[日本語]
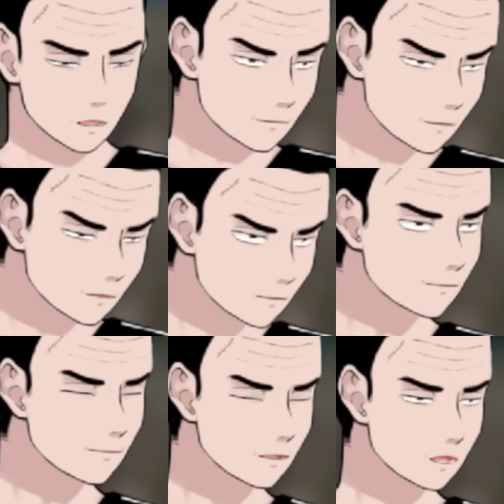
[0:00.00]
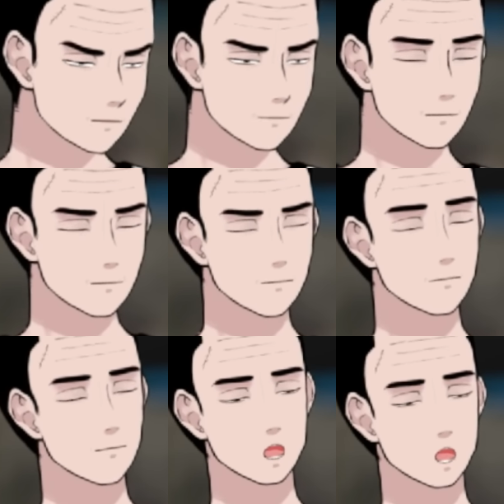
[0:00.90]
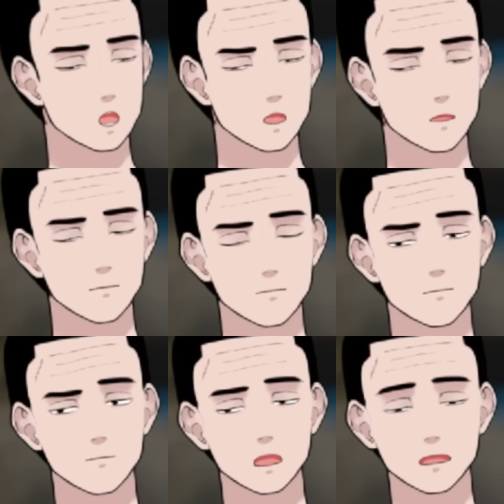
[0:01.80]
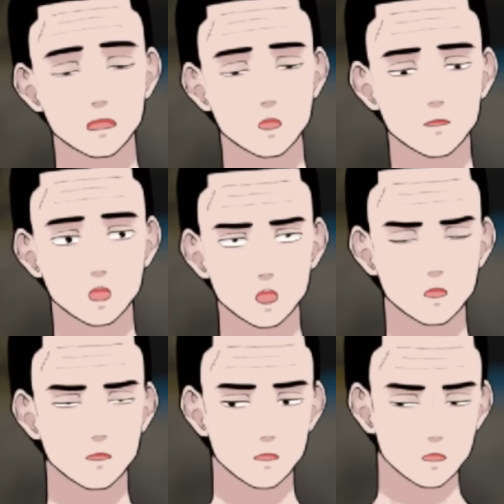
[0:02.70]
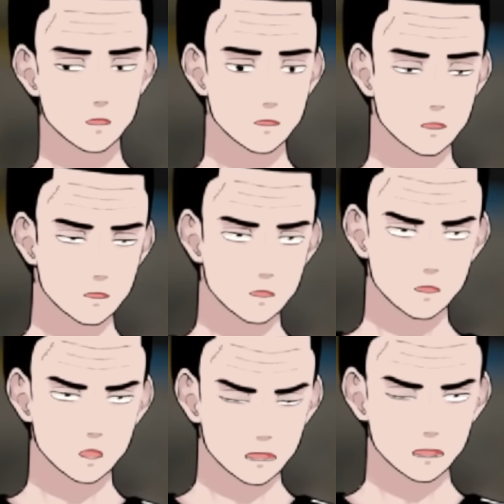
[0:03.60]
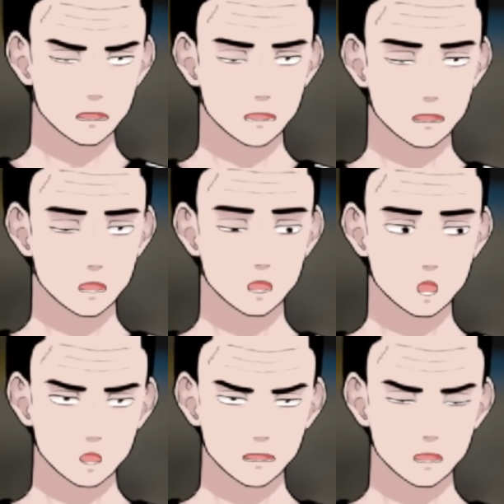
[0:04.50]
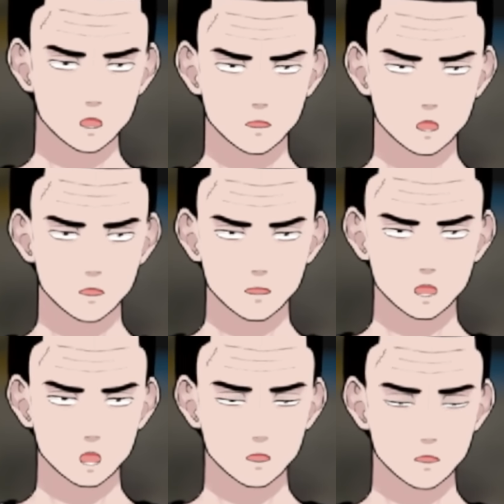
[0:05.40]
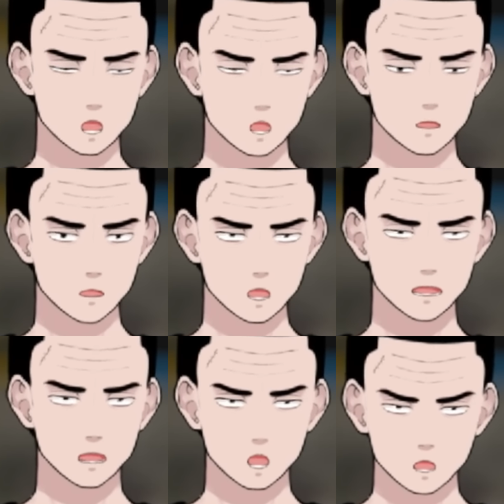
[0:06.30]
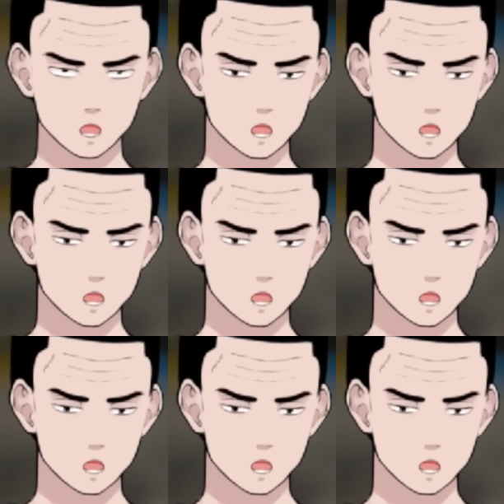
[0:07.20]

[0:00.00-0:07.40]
と思うんですね。まあ、もう一つ。ね。性欲モンスターなんて言われてる内田理子。